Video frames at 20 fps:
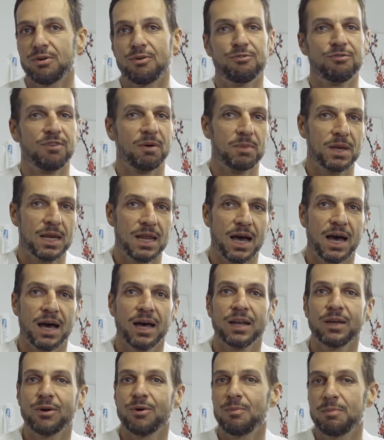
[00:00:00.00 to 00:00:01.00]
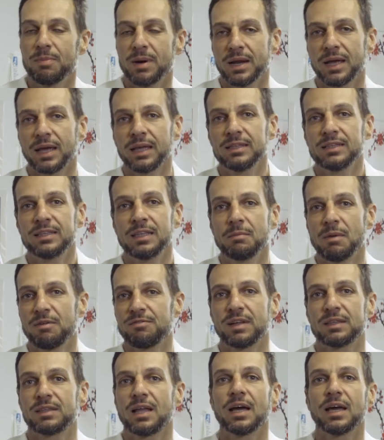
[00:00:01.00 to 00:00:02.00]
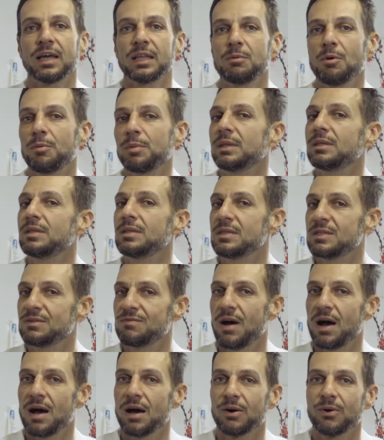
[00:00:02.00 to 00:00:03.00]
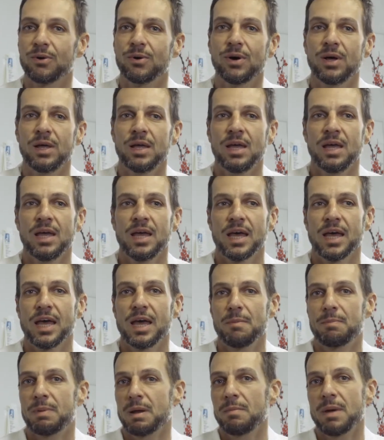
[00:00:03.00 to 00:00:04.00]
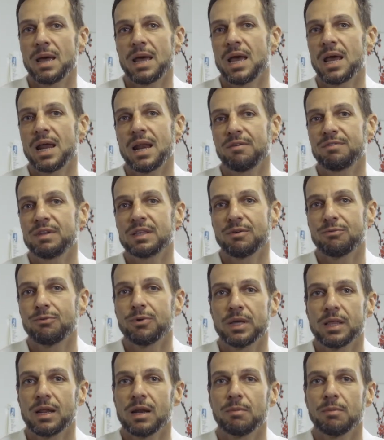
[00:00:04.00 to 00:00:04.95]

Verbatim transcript: con familiari, con parenti, ma fatta anche di momenti di svago. Eh, per me la vita fuori dal